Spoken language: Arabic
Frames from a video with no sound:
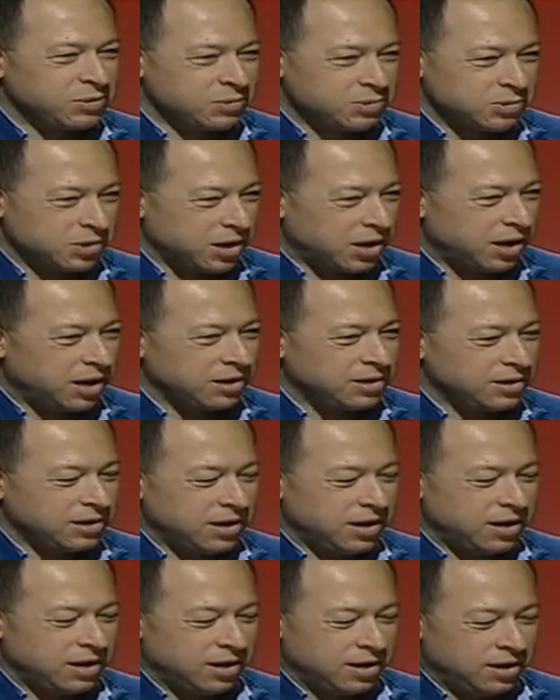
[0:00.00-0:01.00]

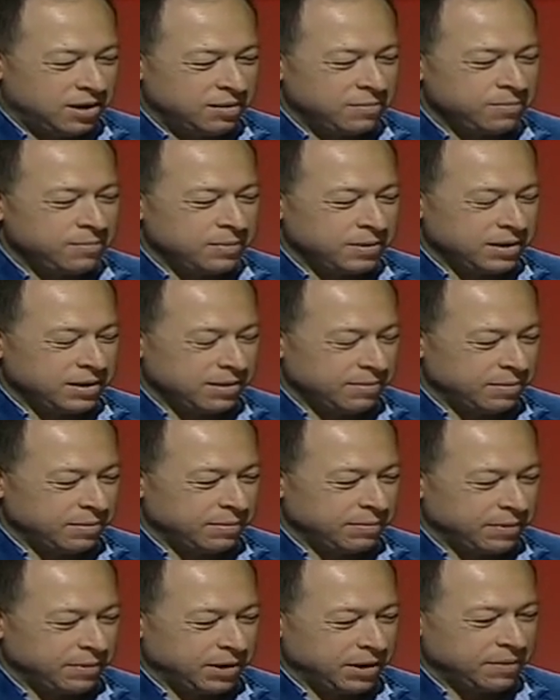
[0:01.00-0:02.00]
صحيحة نعم.
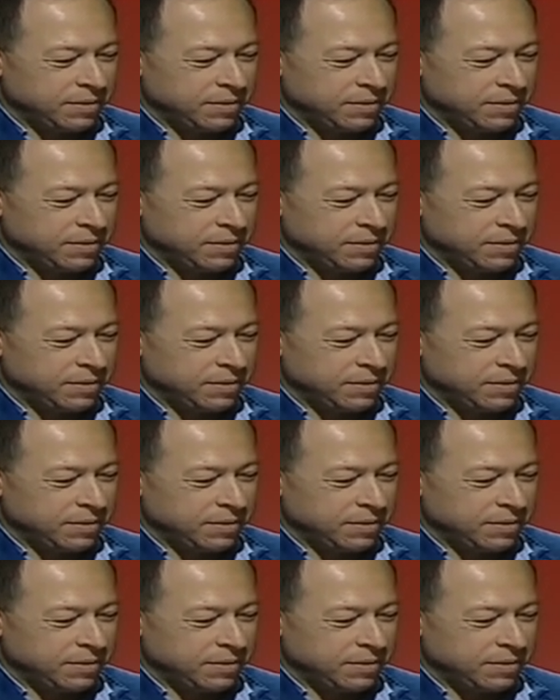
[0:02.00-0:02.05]
100% نعم.